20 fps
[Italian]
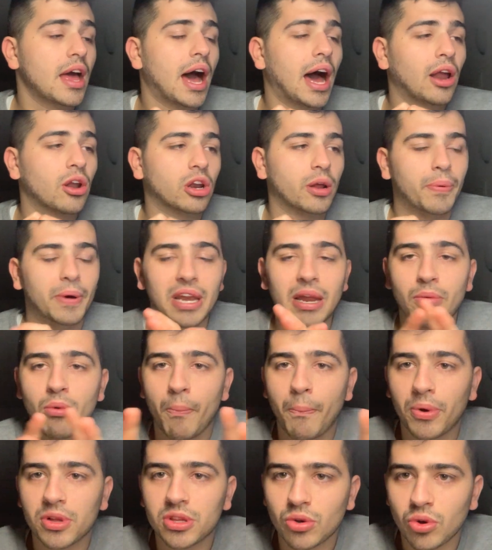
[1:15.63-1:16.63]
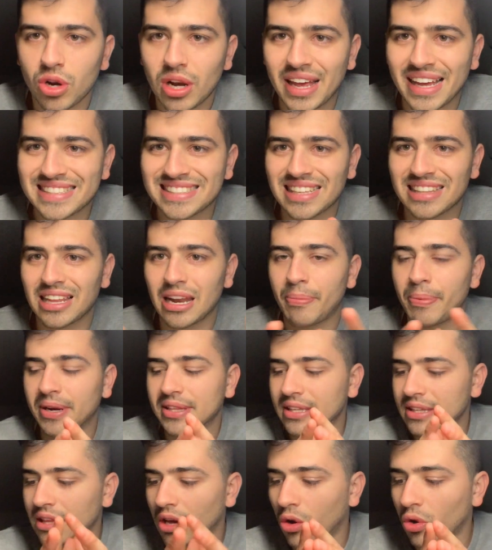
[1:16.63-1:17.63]
Allora, parliamo un po' di quella che è stata la
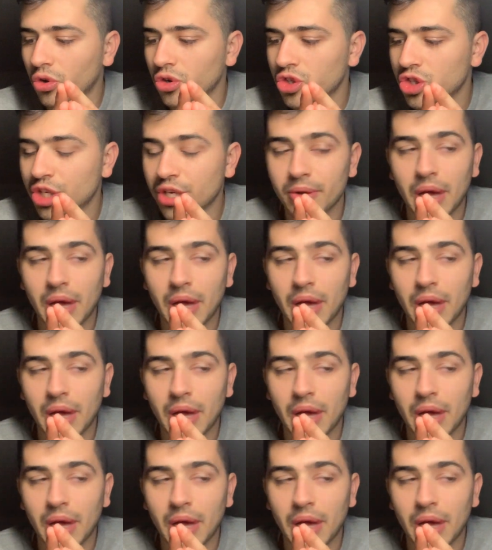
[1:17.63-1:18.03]
partita oggi.